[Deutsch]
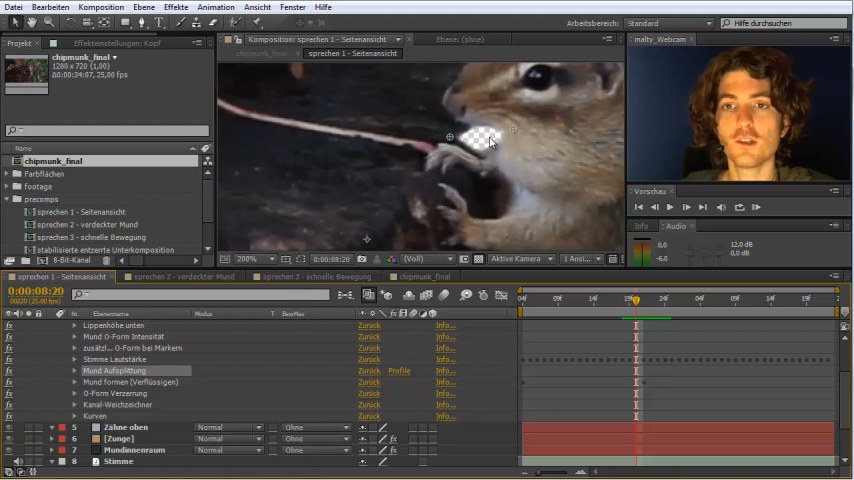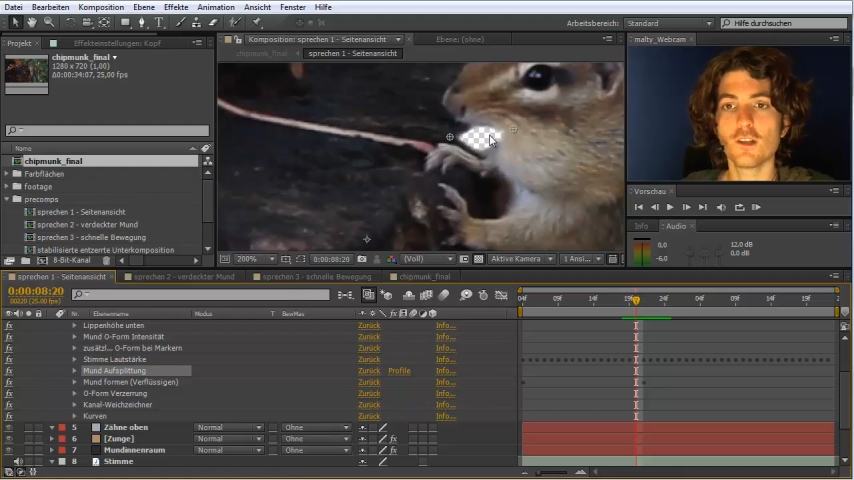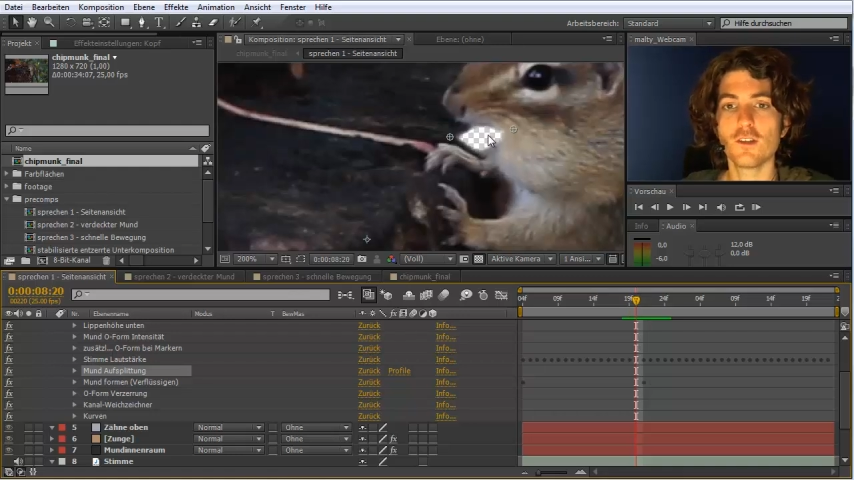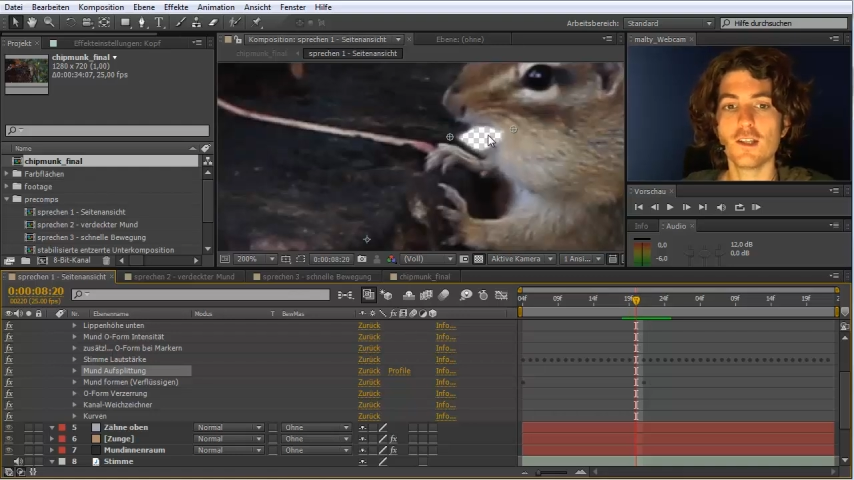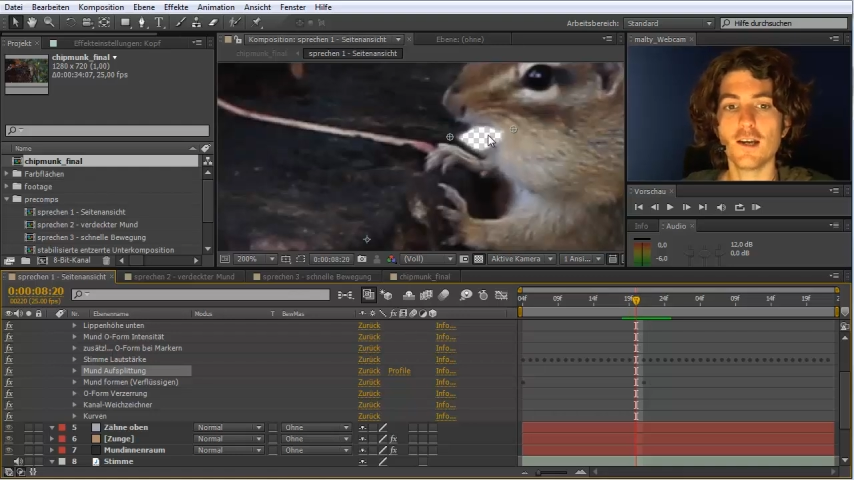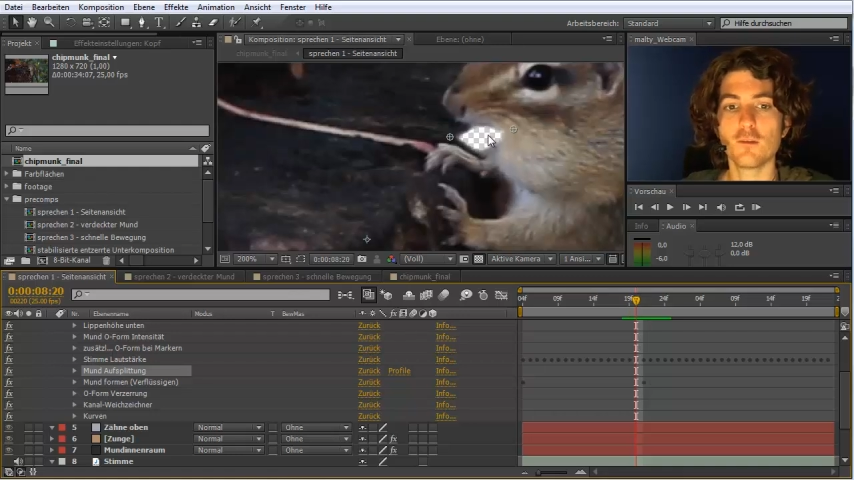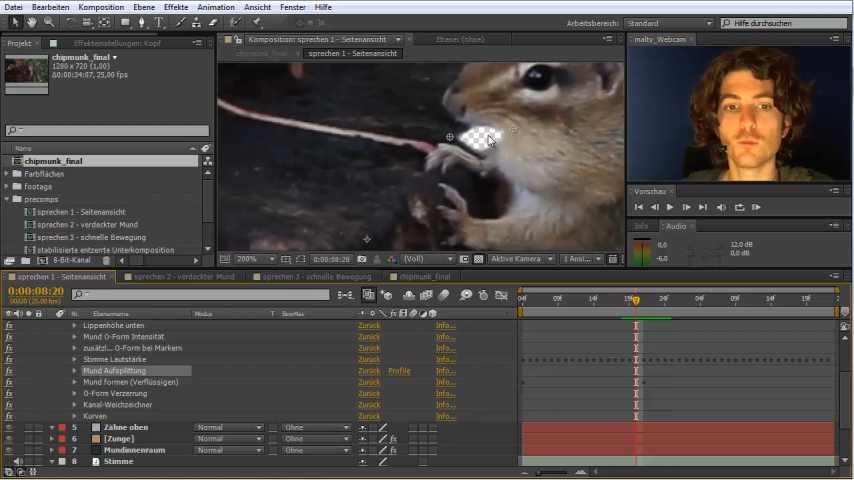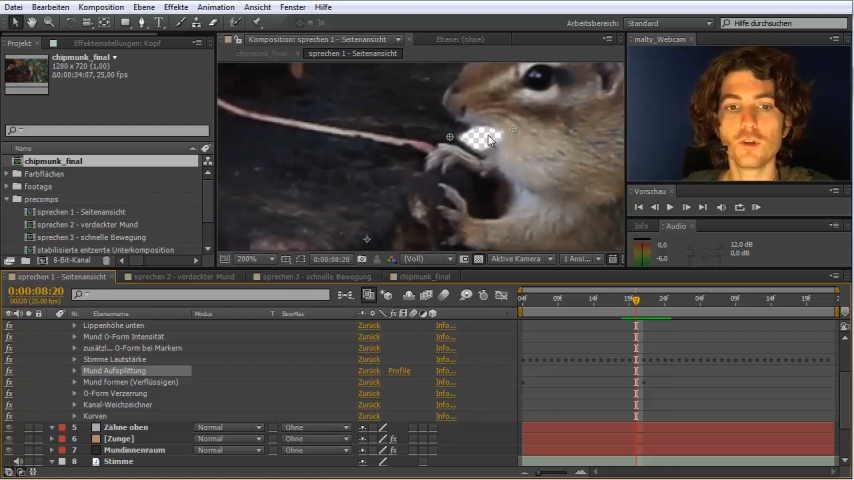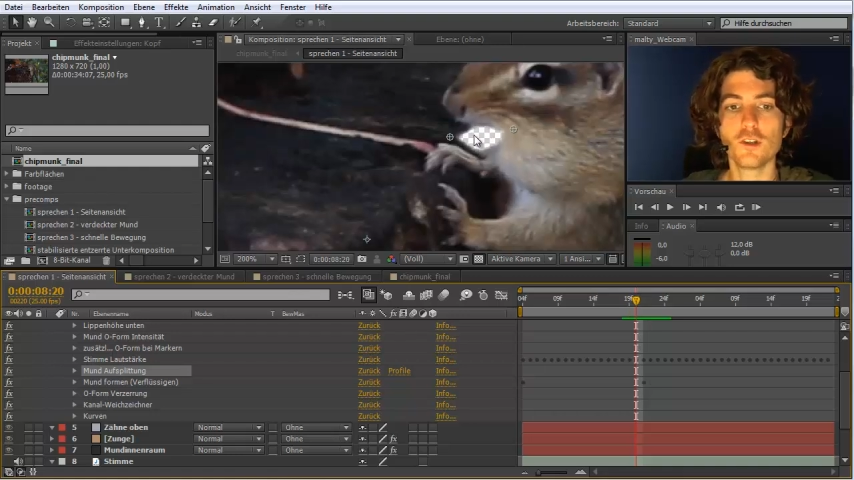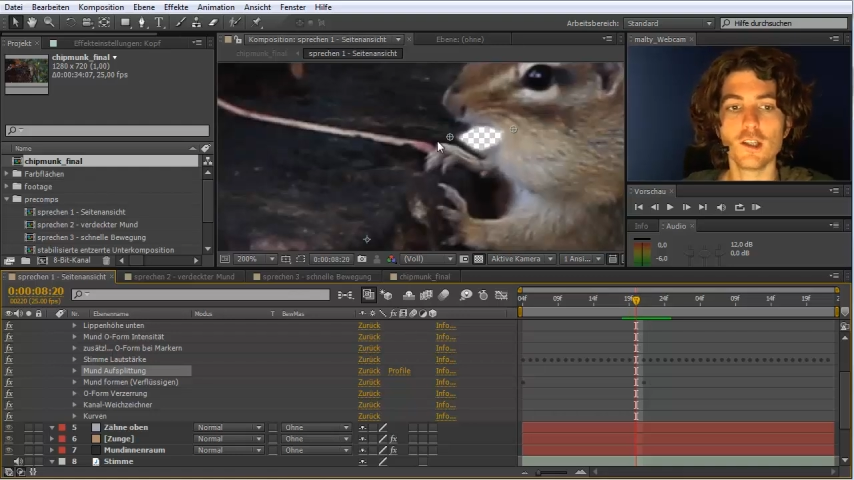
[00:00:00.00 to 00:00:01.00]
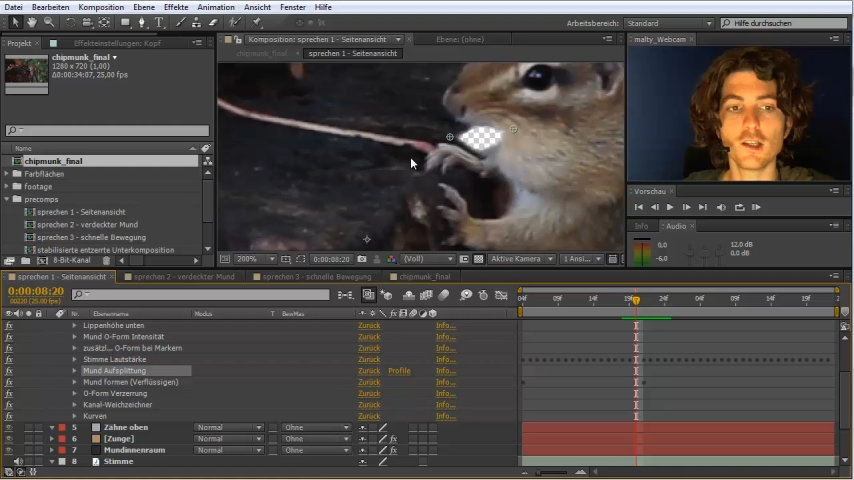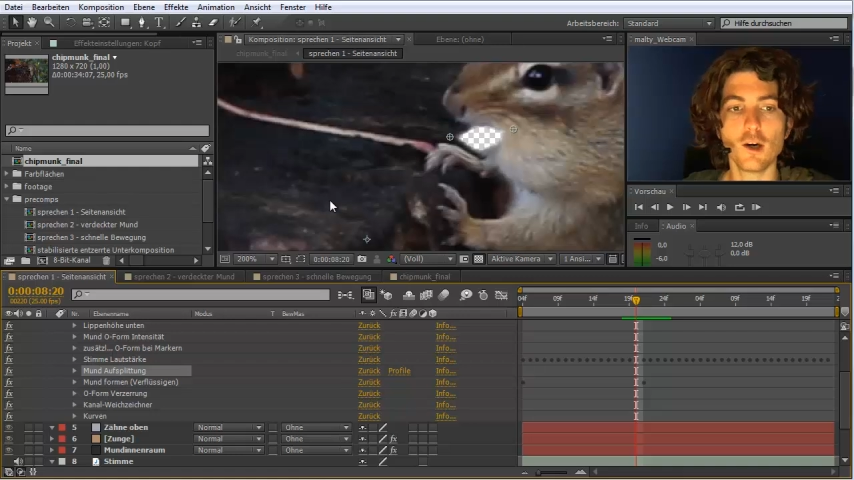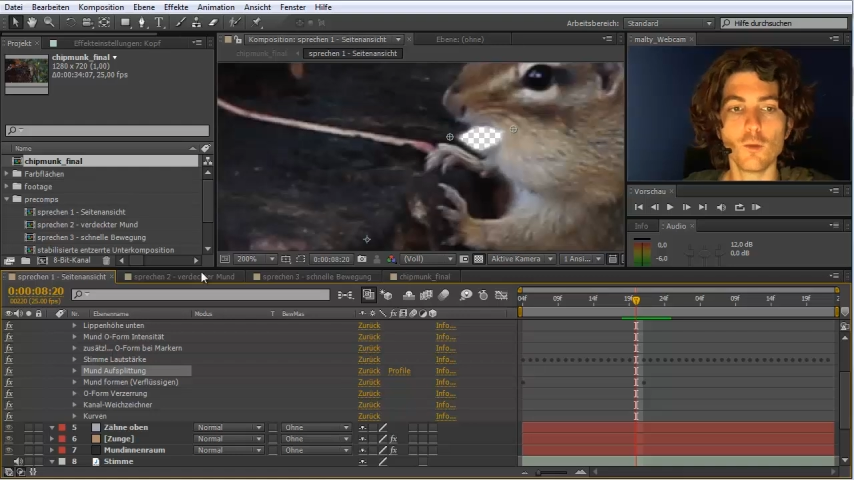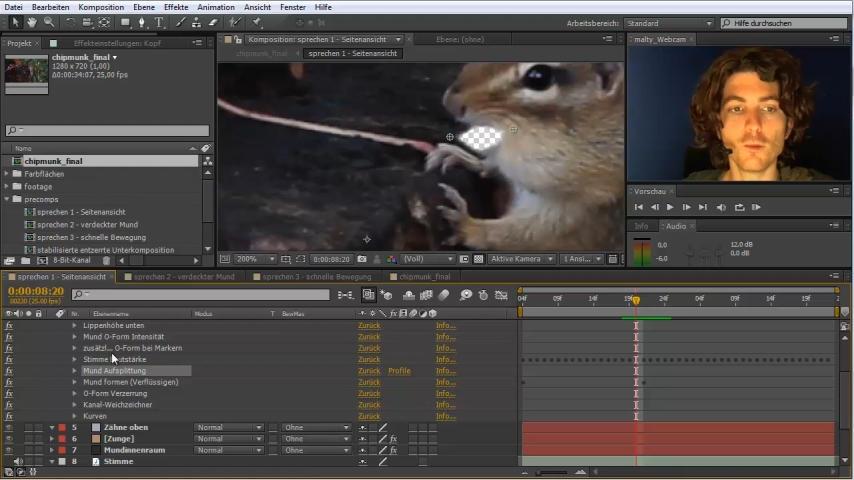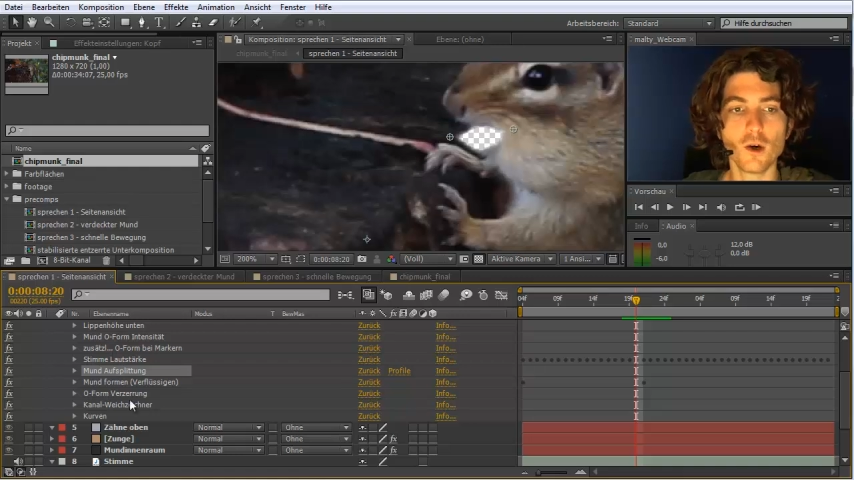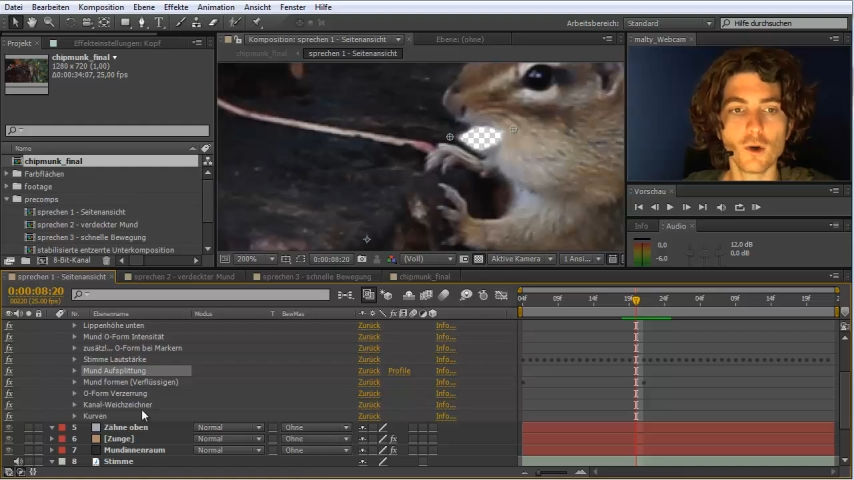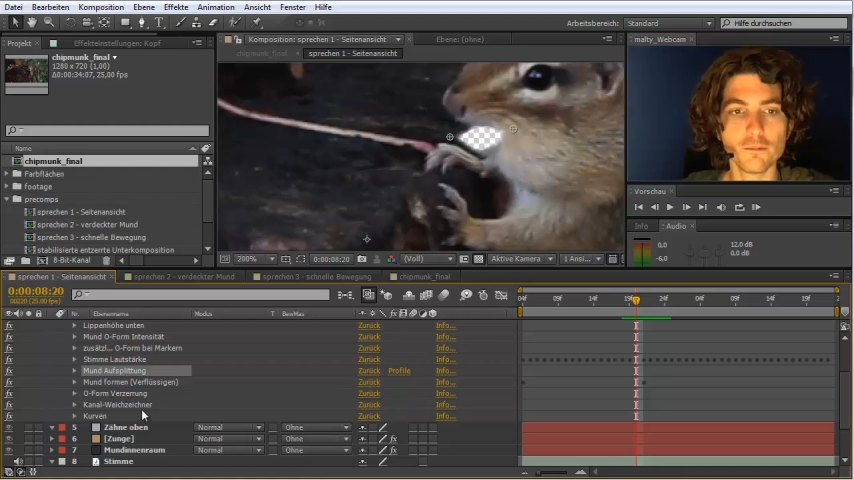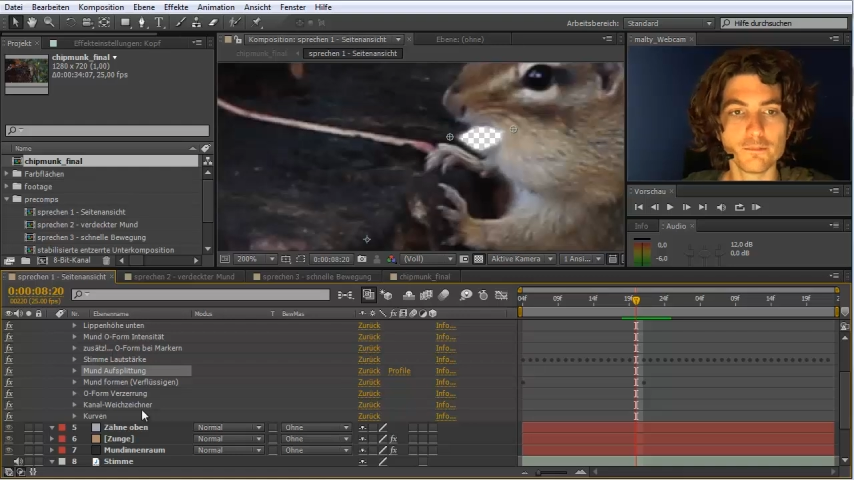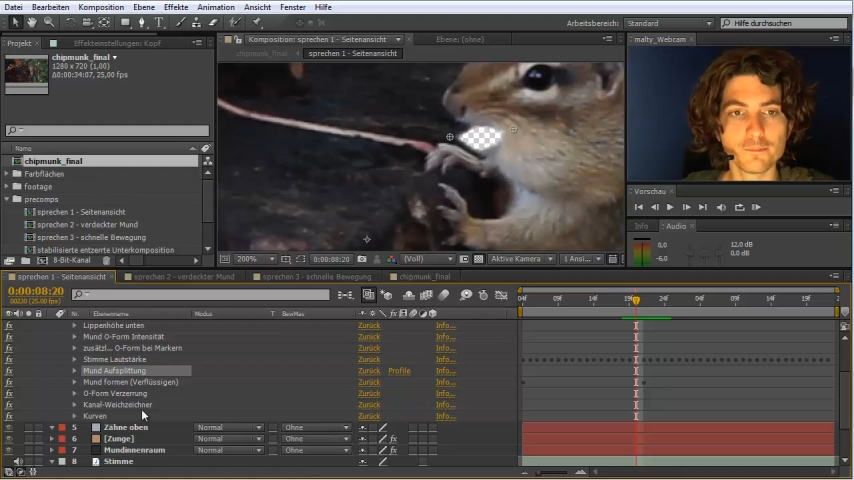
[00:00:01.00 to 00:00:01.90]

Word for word: dass wir hier einen Mundinnenraum brauchen.